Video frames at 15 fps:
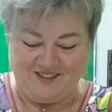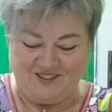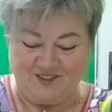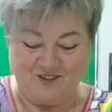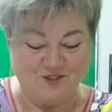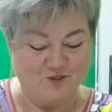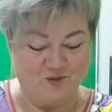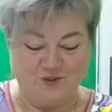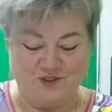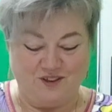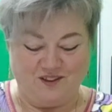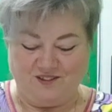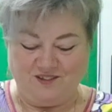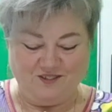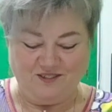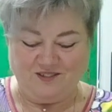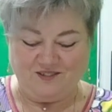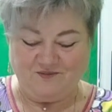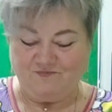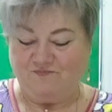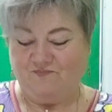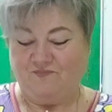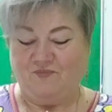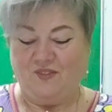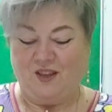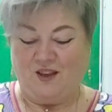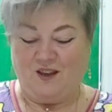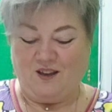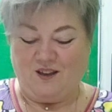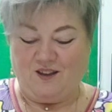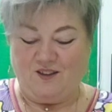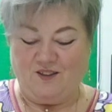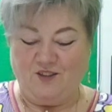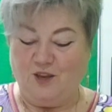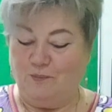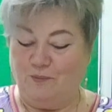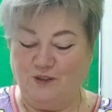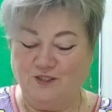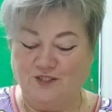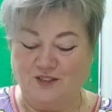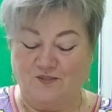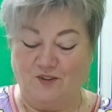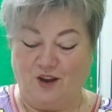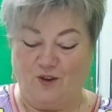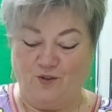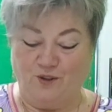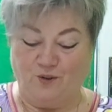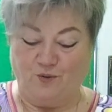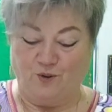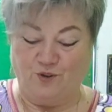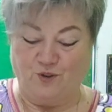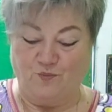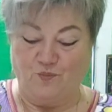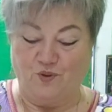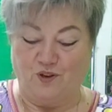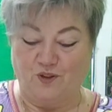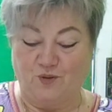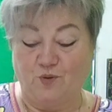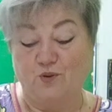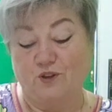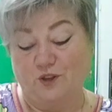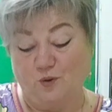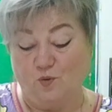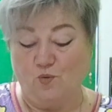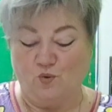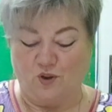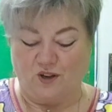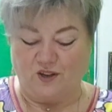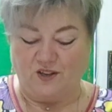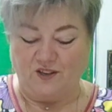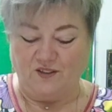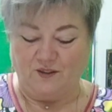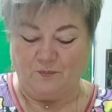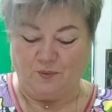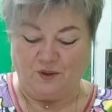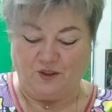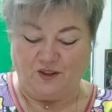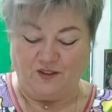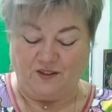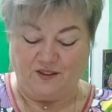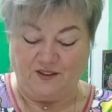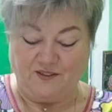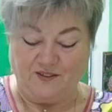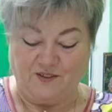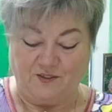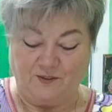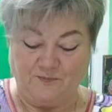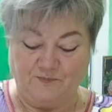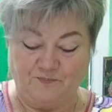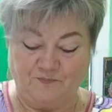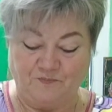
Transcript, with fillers: Так что я не представляю такой температуру. Юг Украины, понятное дело.